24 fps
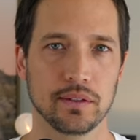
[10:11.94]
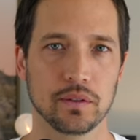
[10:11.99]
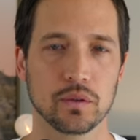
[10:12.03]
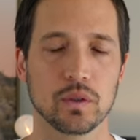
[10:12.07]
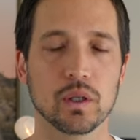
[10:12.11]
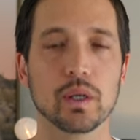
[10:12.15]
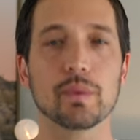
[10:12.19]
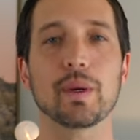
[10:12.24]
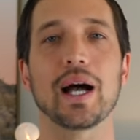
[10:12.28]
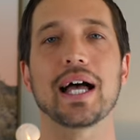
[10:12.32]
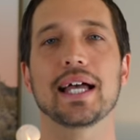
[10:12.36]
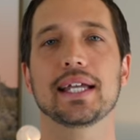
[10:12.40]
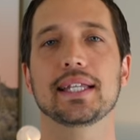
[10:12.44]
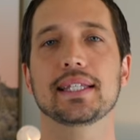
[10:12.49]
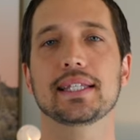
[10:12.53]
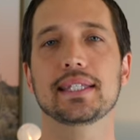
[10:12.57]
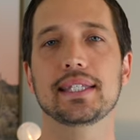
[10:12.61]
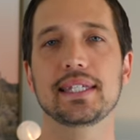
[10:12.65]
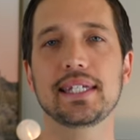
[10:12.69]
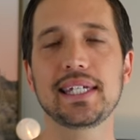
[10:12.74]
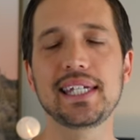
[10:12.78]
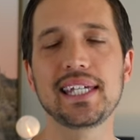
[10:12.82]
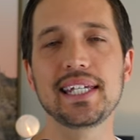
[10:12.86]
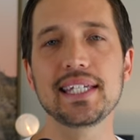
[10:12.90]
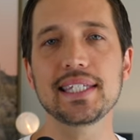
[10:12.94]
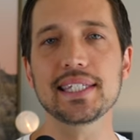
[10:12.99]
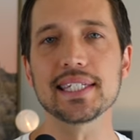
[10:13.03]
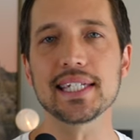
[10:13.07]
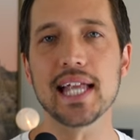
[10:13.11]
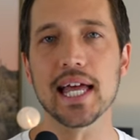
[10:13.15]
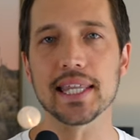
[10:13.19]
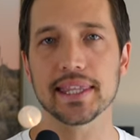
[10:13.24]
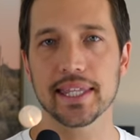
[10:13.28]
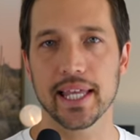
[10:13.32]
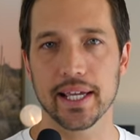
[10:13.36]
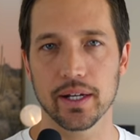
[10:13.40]
これはニーズ
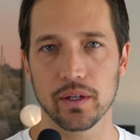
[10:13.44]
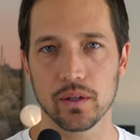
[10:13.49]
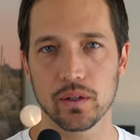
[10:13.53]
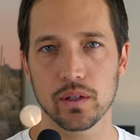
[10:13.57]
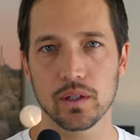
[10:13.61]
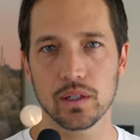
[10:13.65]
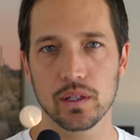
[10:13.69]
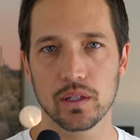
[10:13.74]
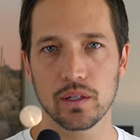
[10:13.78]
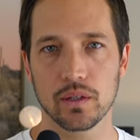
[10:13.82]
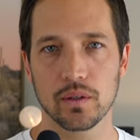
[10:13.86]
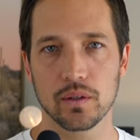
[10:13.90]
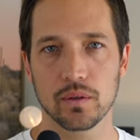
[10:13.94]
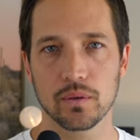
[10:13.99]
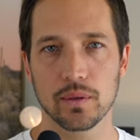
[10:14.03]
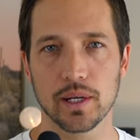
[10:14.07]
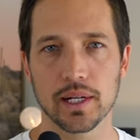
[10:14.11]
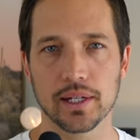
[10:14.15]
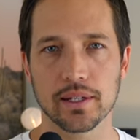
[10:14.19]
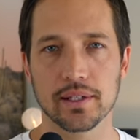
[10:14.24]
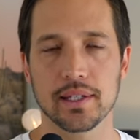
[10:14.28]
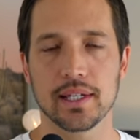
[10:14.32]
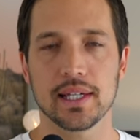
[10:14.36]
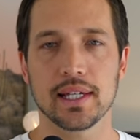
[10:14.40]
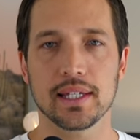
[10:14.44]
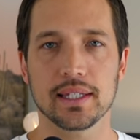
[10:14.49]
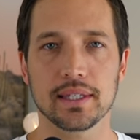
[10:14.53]
なんだよ。わかる？